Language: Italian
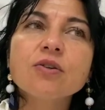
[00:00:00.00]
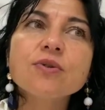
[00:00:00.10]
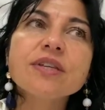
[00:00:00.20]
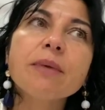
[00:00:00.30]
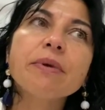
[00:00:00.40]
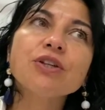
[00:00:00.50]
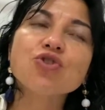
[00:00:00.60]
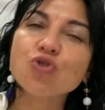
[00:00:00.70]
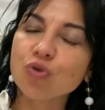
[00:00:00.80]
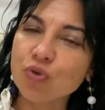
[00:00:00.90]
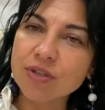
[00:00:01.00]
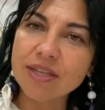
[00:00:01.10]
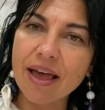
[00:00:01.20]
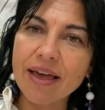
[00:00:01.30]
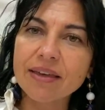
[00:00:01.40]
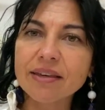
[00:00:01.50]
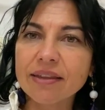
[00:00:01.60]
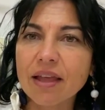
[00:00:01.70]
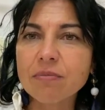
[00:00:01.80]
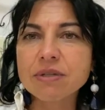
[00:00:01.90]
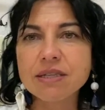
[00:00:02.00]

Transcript: Lo schema 18-6, idem,